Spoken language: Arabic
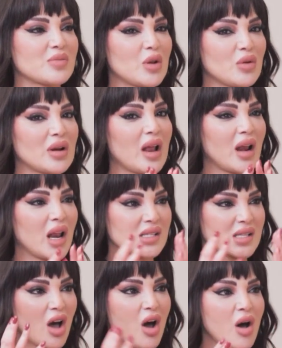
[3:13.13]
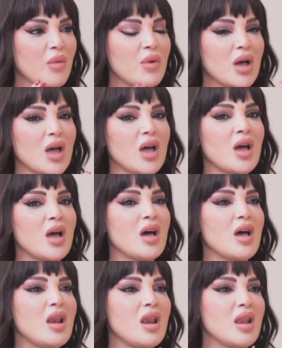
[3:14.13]
بقول لهم لهالاصحاب
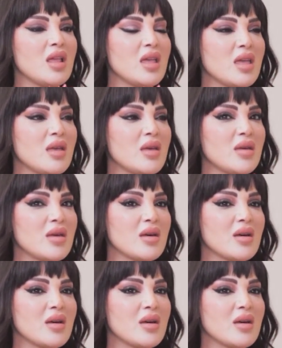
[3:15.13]
اللي